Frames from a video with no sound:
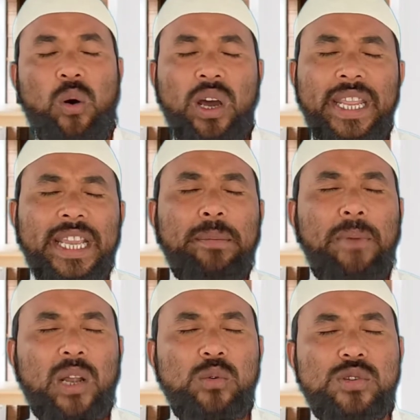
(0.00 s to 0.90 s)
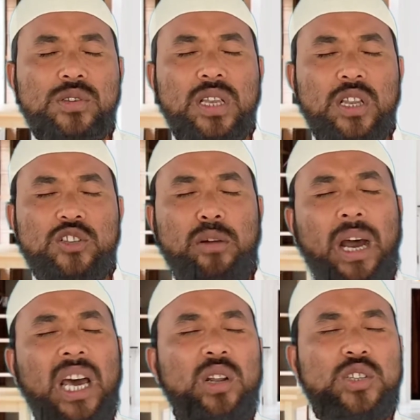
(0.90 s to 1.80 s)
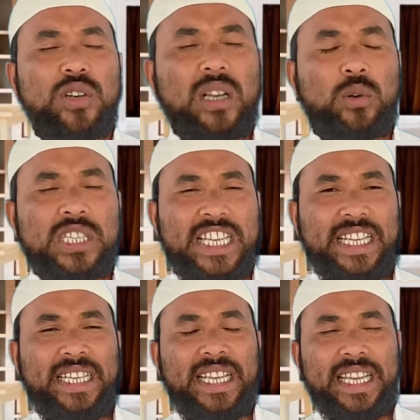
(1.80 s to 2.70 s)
অনেক মানুষ সমালোচনা করছেন